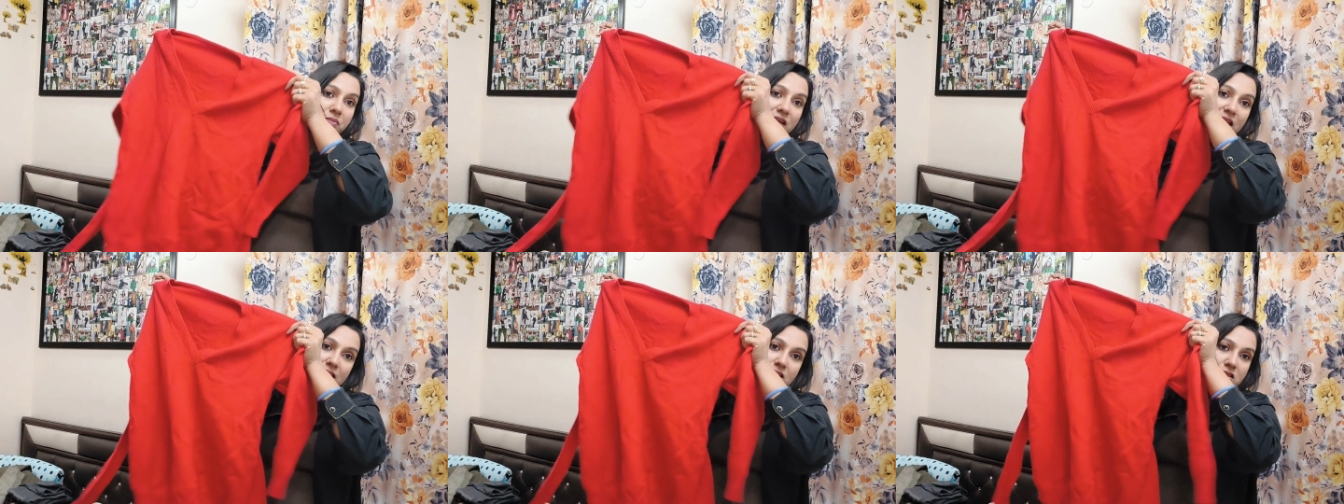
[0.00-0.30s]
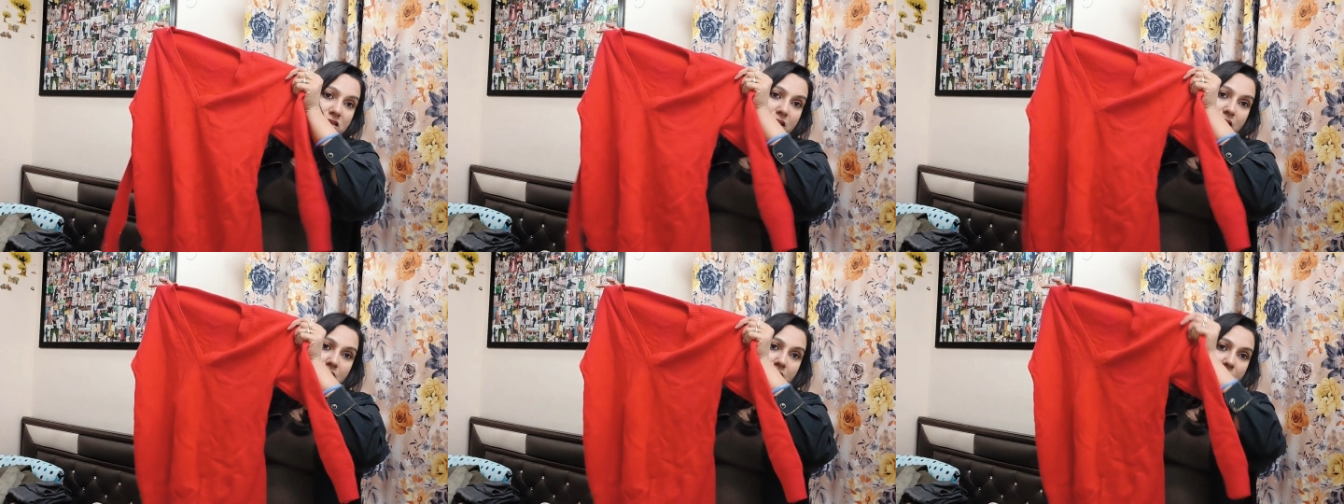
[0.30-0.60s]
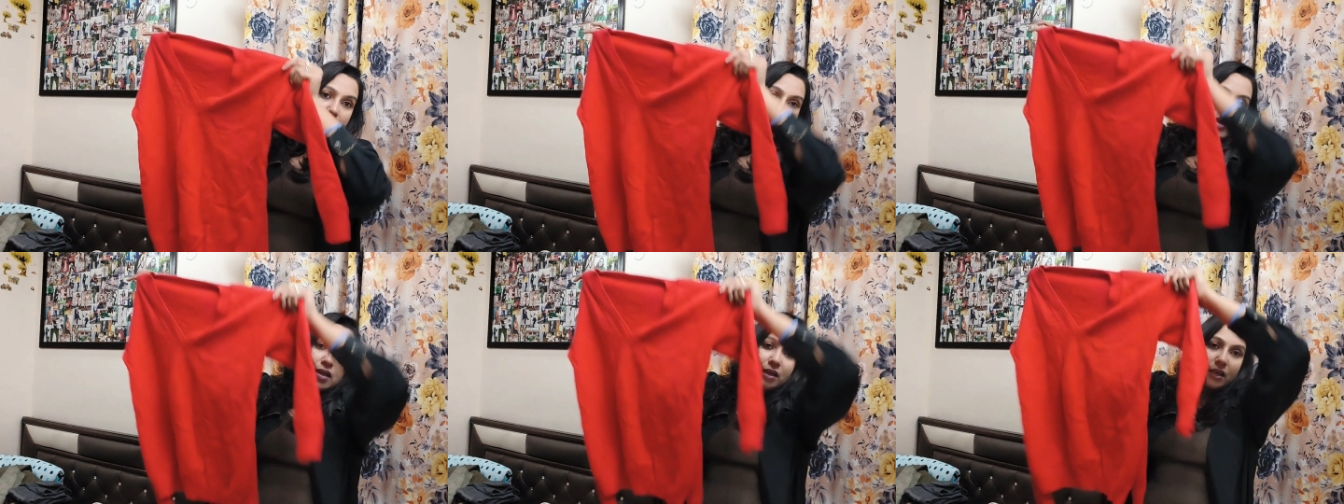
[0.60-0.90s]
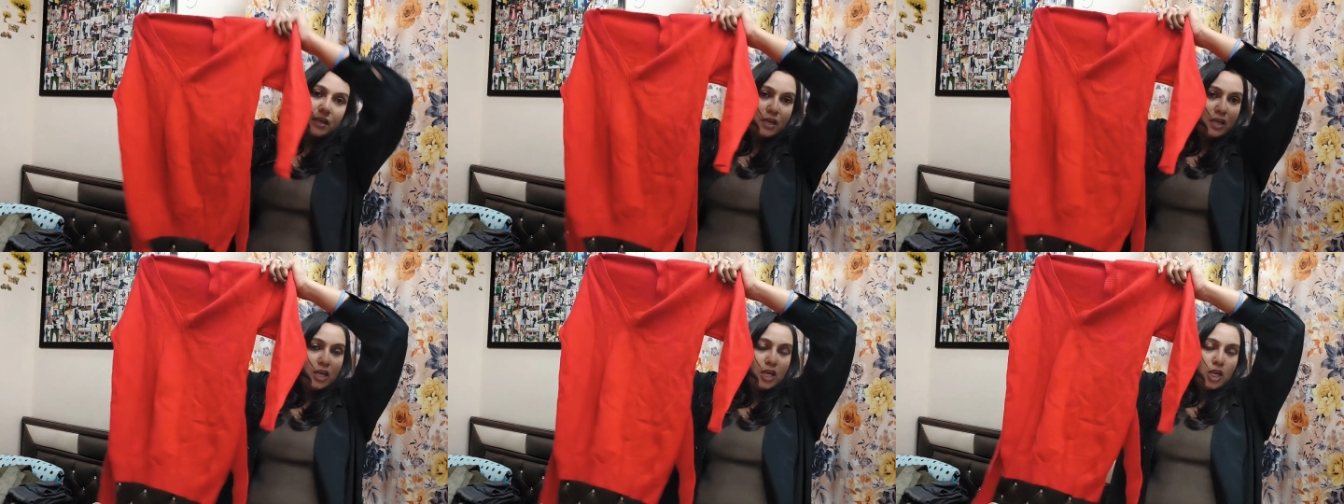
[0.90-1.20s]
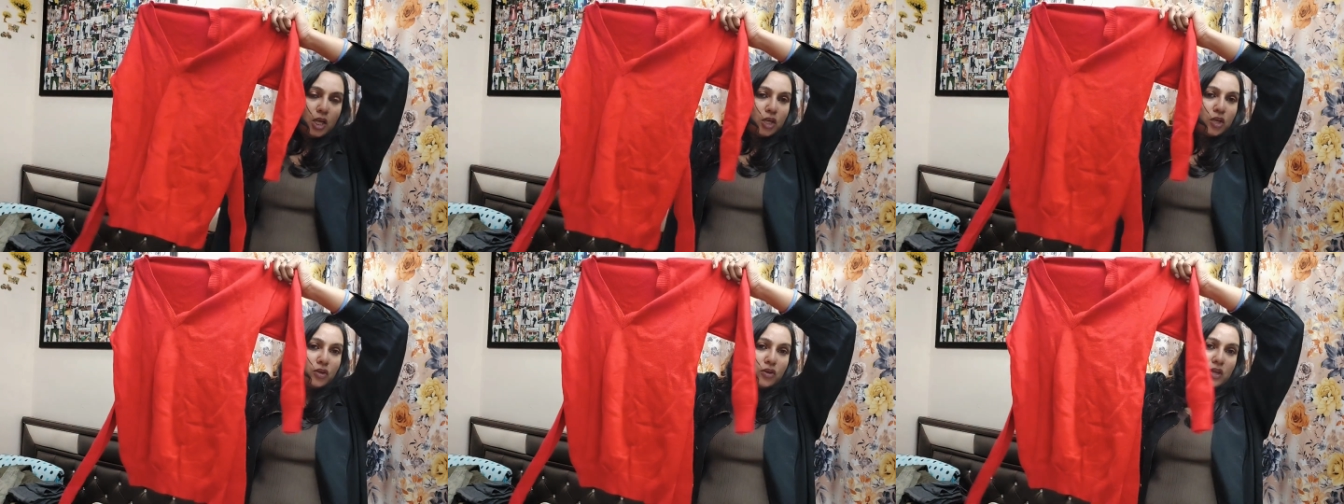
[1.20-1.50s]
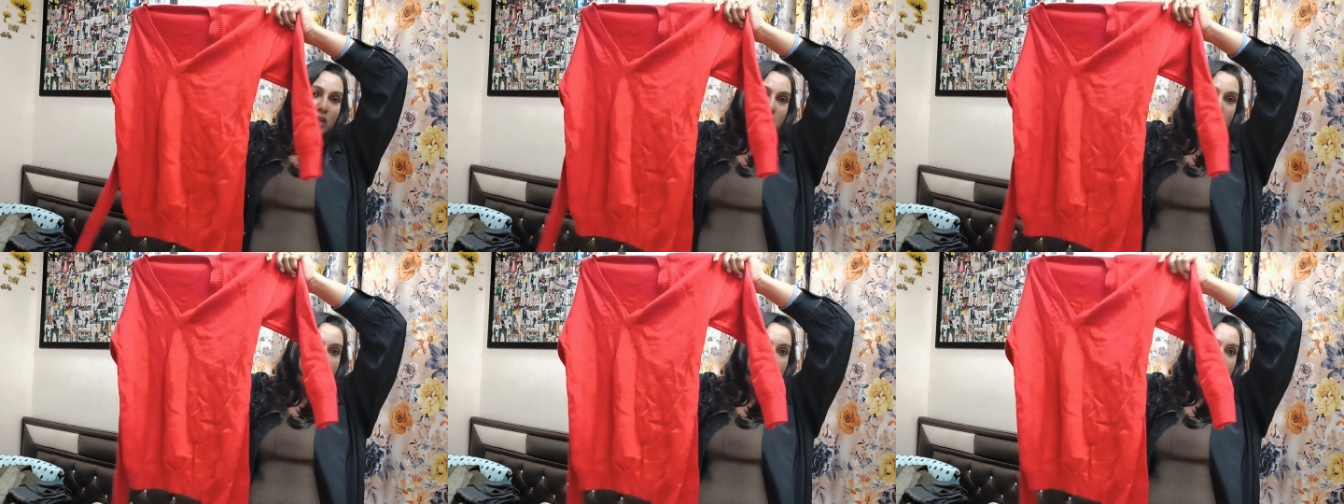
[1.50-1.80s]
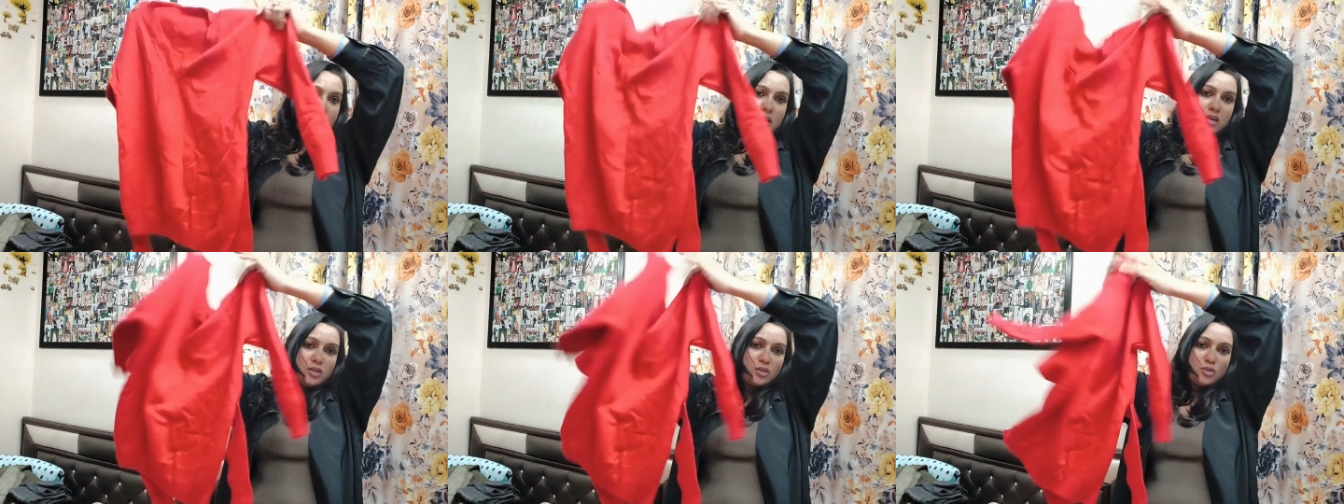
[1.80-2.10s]
नेक्स्ट ईयर ही देखेंगे क्योंकि ये
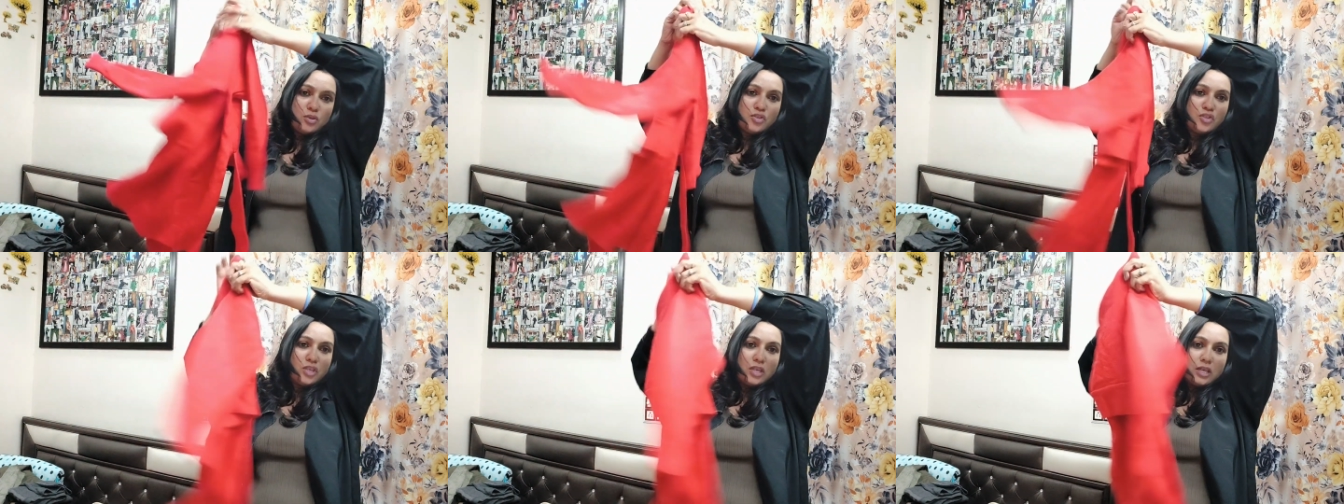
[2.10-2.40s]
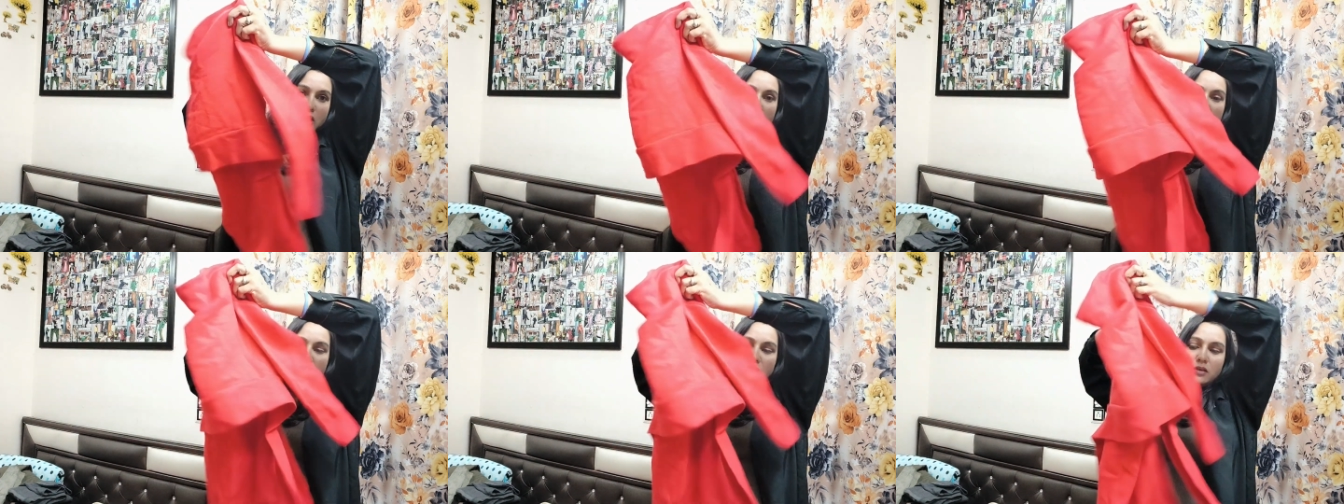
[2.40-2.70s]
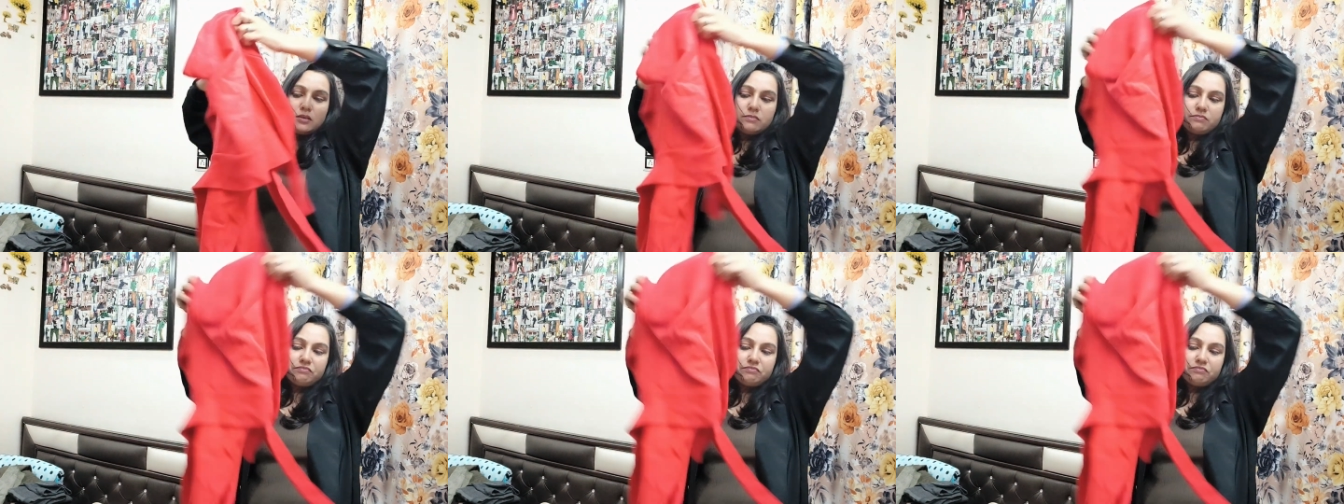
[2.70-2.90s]
ईयर तो चला गया